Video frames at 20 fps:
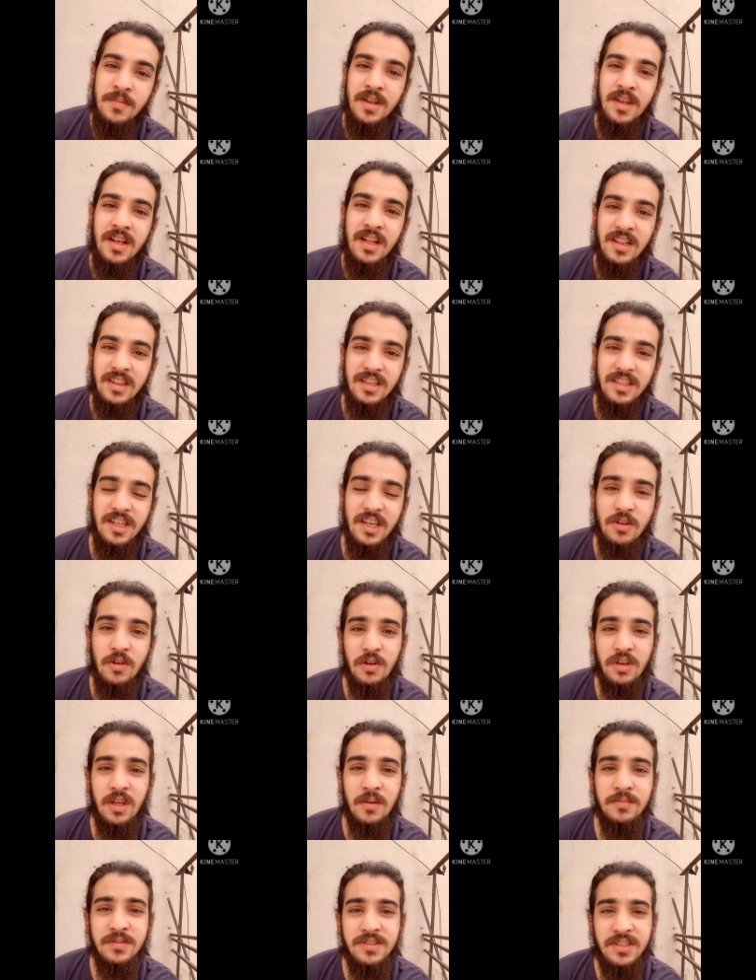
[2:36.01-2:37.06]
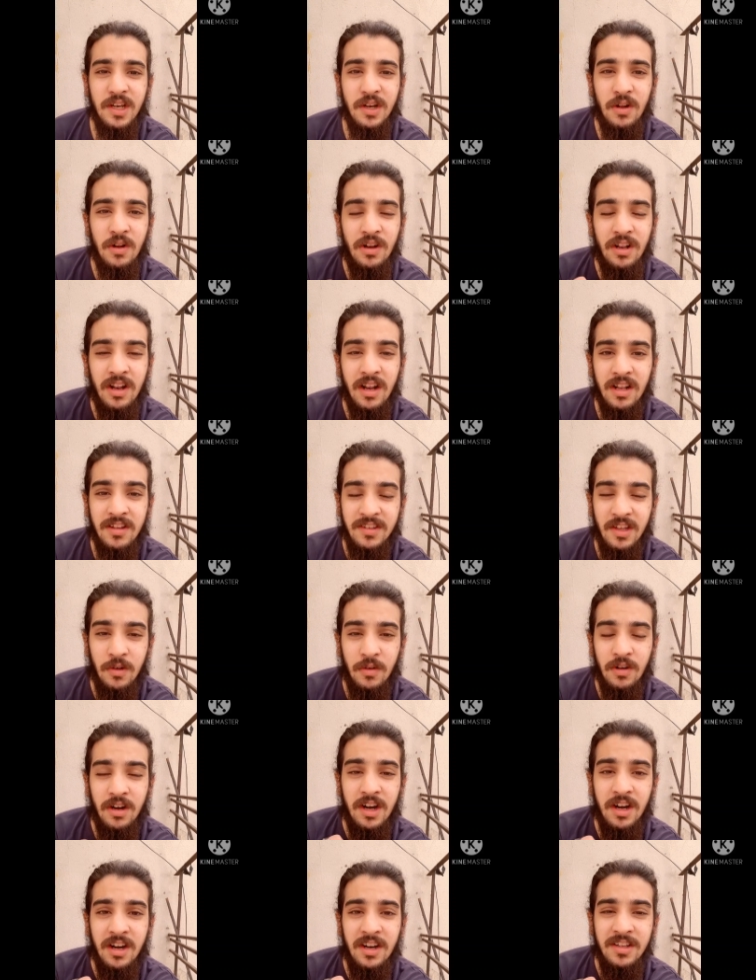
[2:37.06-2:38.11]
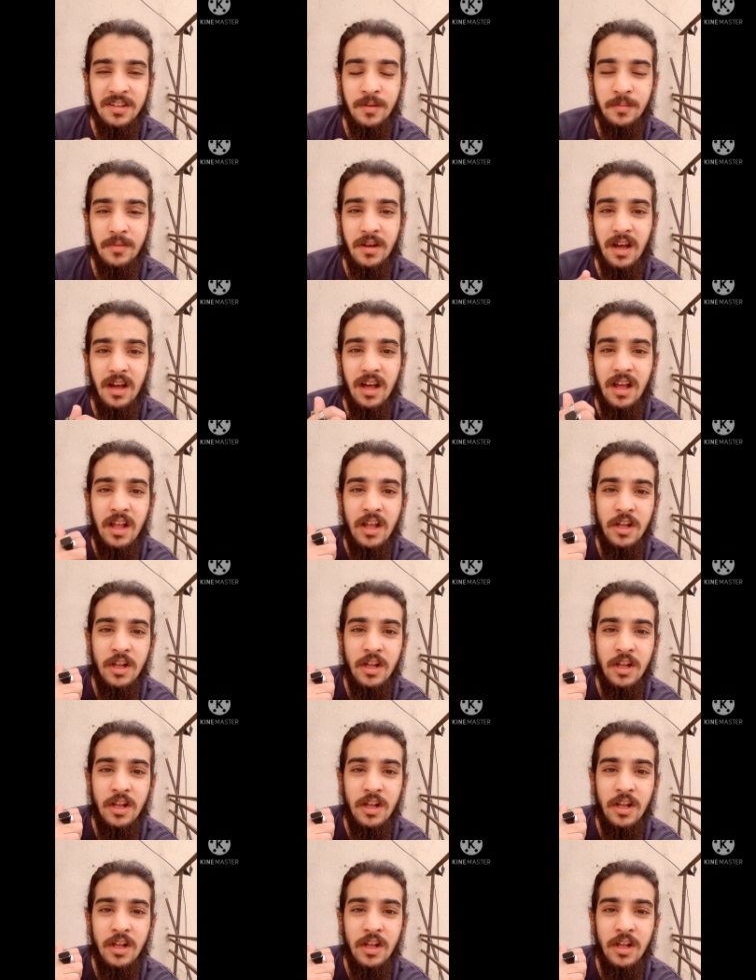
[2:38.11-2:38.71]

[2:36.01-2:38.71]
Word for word: मेरी गलती है क्योंकि हम सेकुल सेकुलरिज्म का